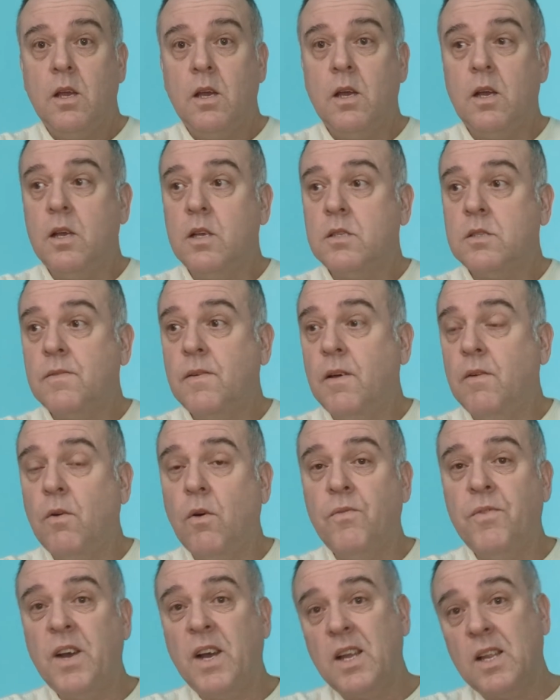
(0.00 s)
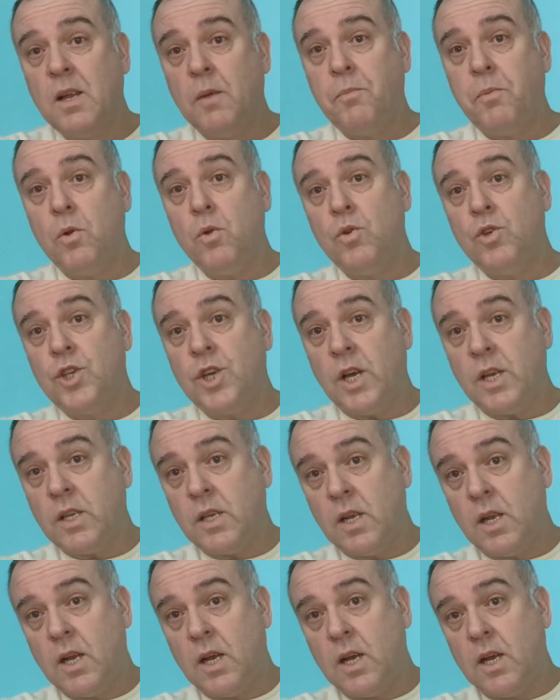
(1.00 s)
Э, своего
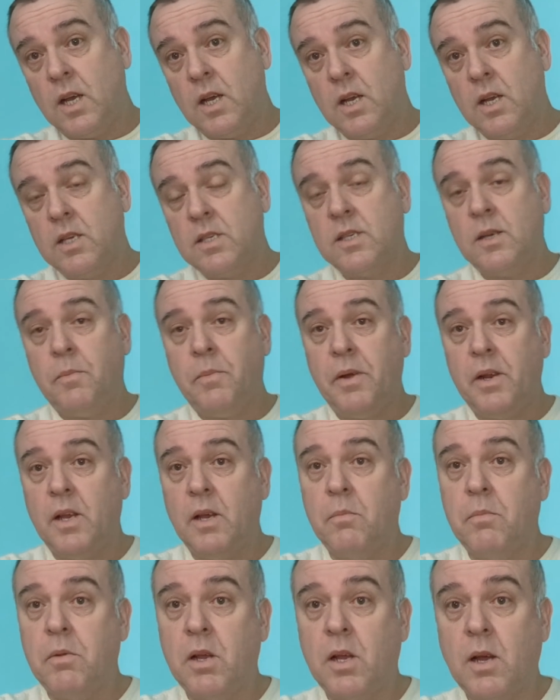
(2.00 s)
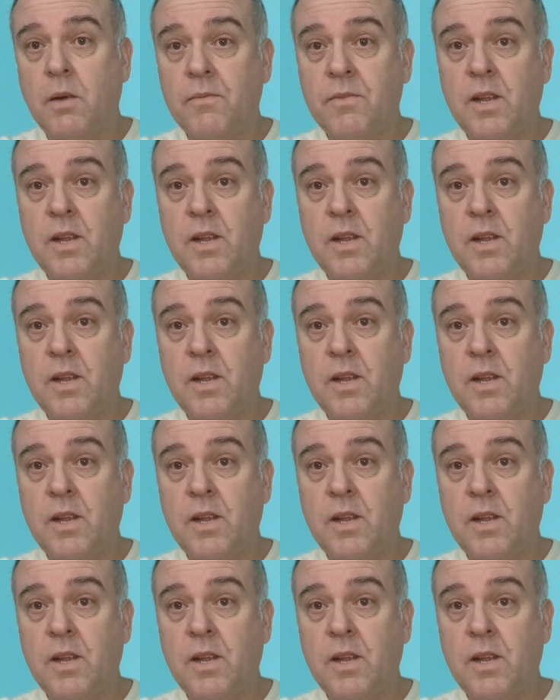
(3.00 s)
выгодополучателя за поребриком.